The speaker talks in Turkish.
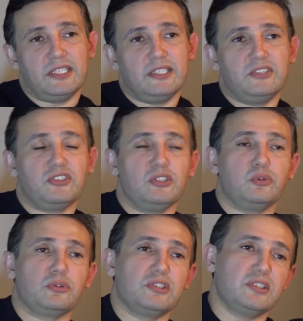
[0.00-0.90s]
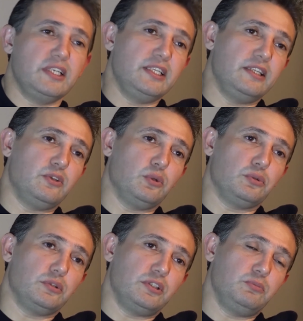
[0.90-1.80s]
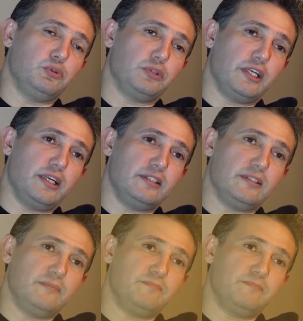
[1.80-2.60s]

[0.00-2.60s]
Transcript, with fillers: Denizcilik noktasında en ileri oldukları budur herhalde.